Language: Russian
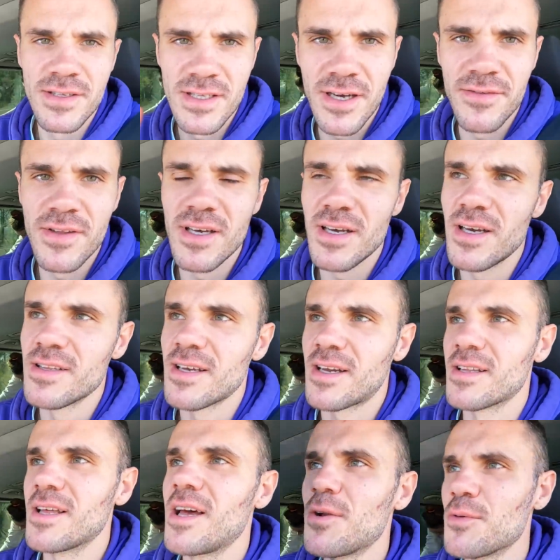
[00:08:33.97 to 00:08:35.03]
Недавно на
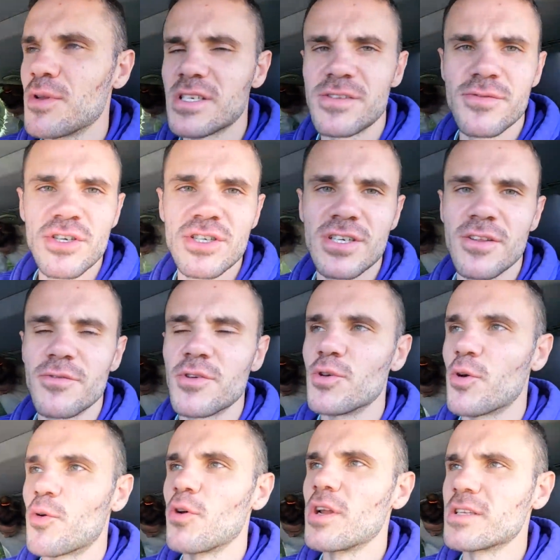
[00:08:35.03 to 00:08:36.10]
канале у нас вышел
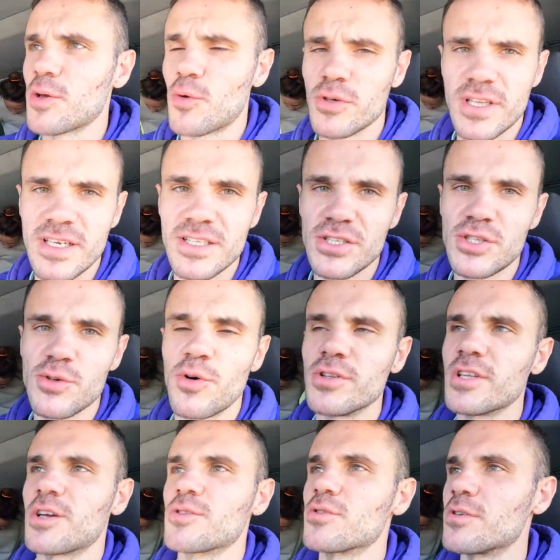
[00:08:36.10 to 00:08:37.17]
видеоролик, такой
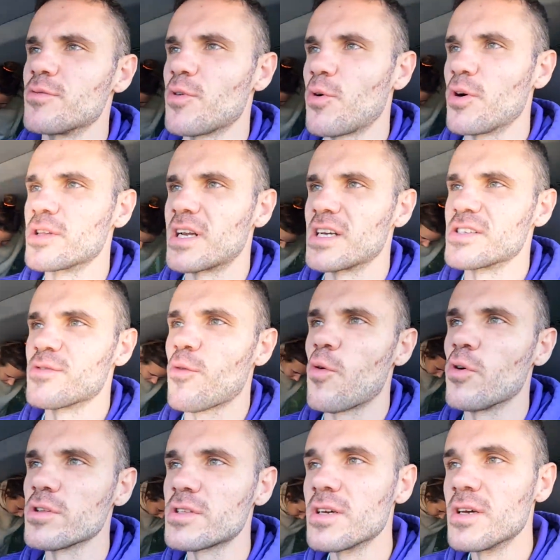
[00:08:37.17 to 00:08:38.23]
традиционный, который выходит раз в
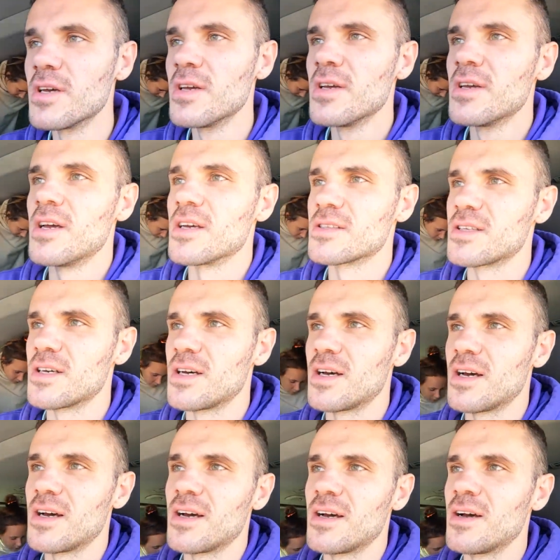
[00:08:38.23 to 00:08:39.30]
год.
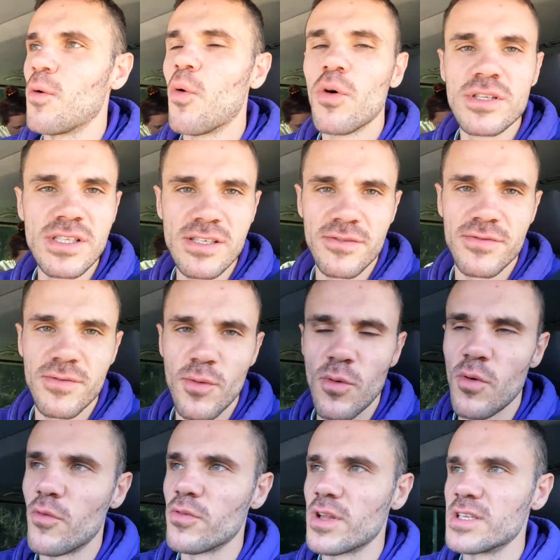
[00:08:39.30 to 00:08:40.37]
Это отзыв
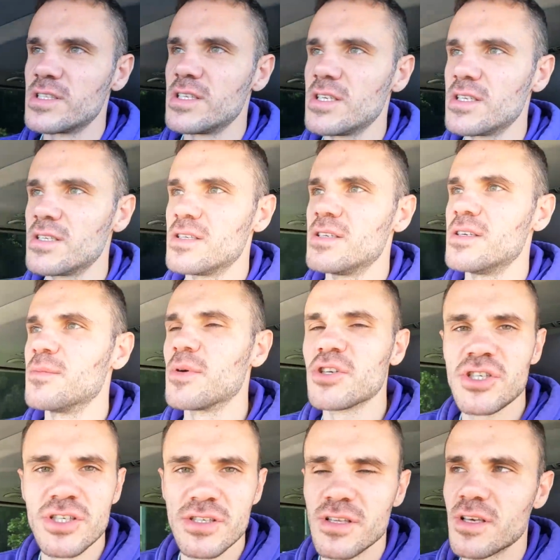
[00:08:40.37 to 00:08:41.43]
о владении
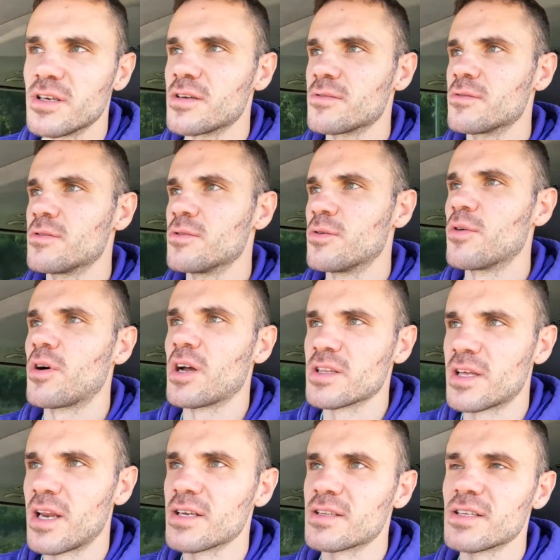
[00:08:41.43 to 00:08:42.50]
машиной, но
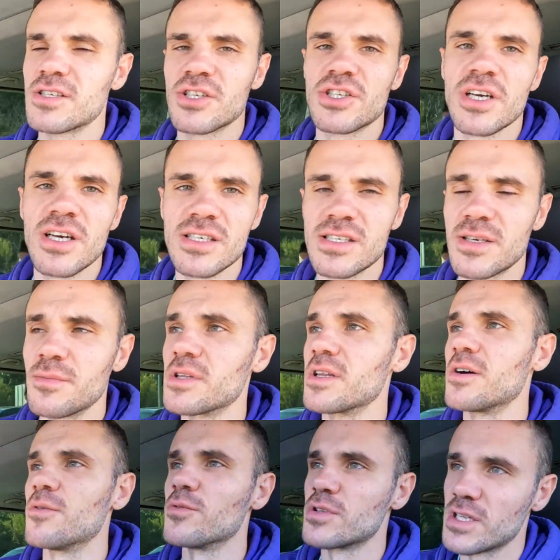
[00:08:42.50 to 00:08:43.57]
конкретно сейчас
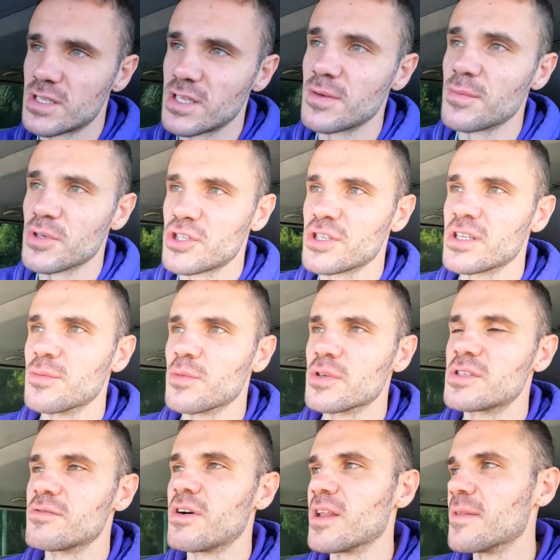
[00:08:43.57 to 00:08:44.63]
именно вот этой машины
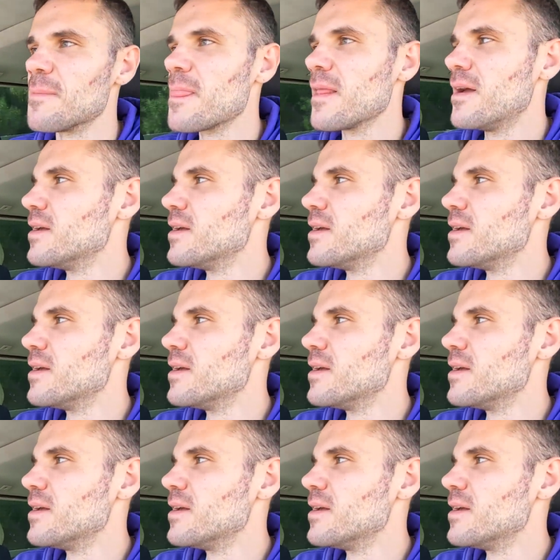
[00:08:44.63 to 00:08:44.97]
Multivan.